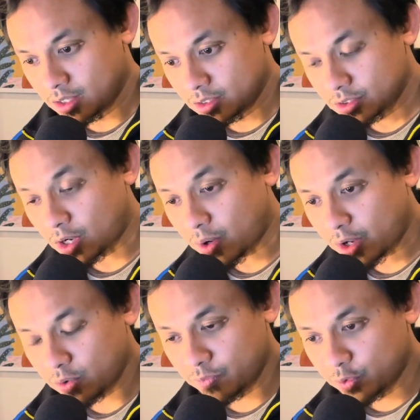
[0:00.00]

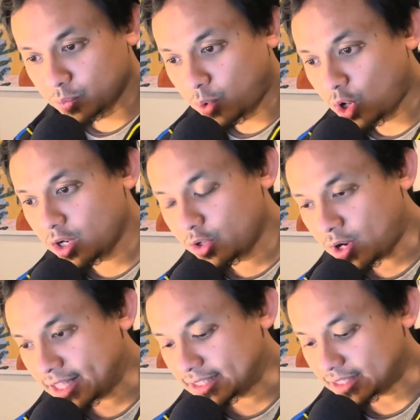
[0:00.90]
Assalamualaikum Football
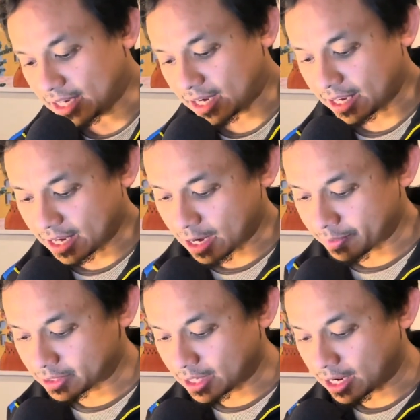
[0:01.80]
United ringan
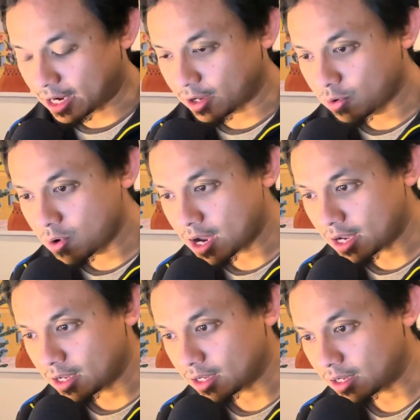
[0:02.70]
amatiran ala gue
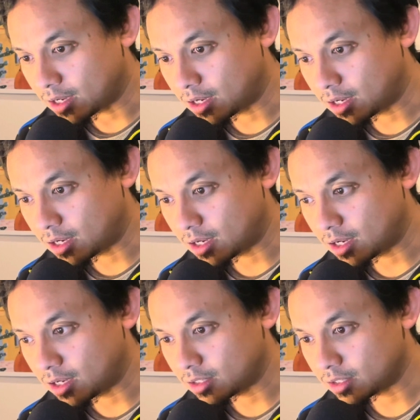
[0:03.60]

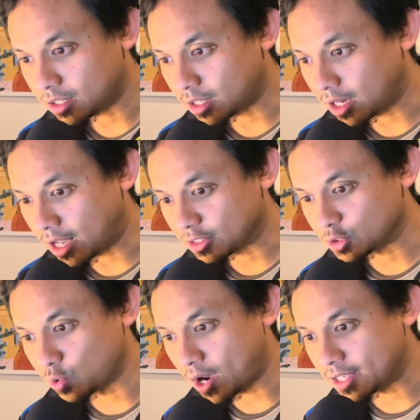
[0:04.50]
Uh,
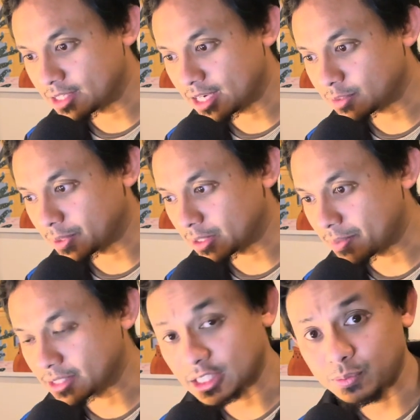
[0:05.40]
langsung aja seperti
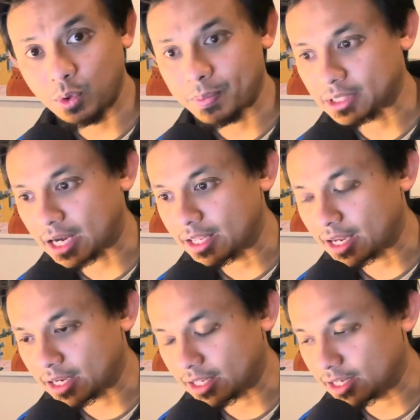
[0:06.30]
biasa sebelum
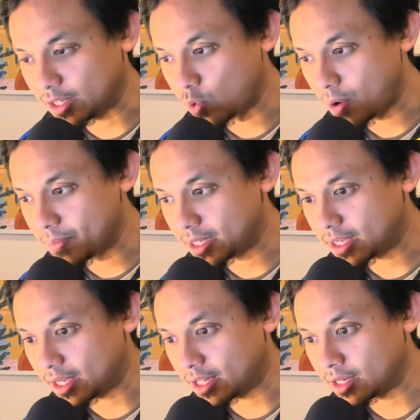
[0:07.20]
pertandingan ini gue
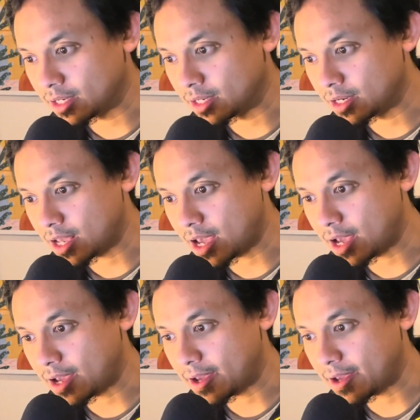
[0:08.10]
bikin
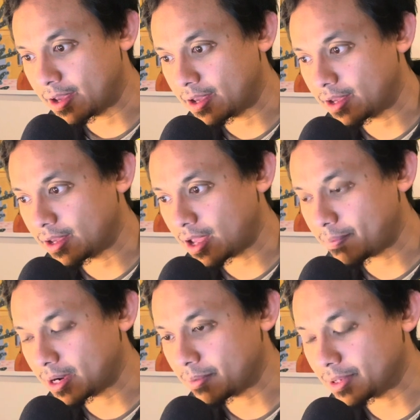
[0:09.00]
uh,
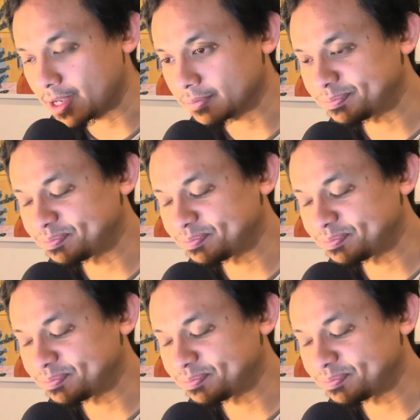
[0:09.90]
apa namanya?